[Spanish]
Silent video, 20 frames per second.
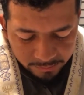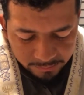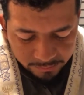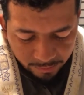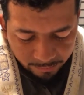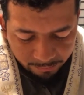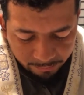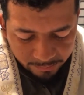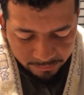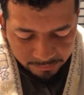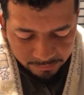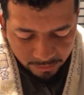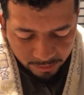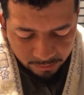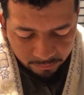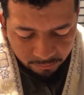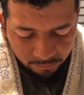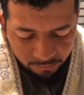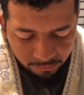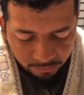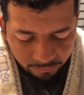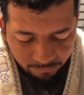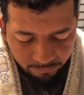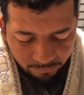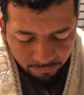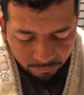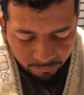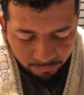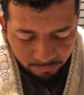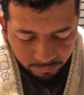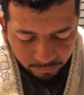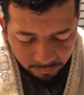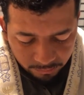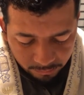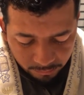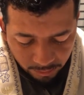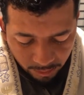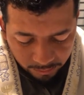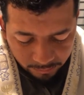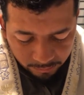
están pasando una